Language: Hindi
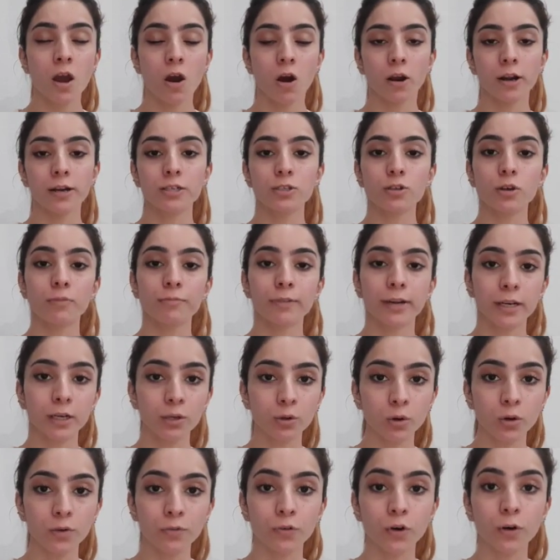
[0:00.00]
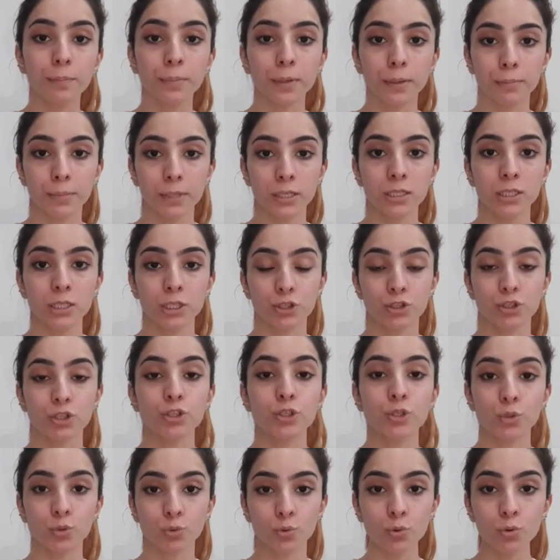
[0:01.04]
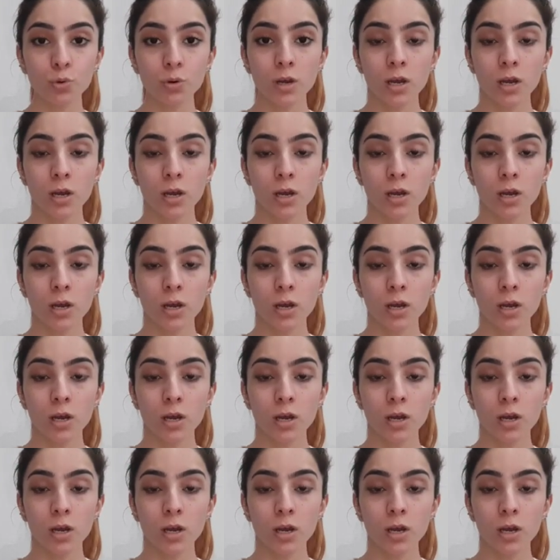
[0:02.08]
और इट्स वेरी गुड फॉर पिगमेंटेशन टू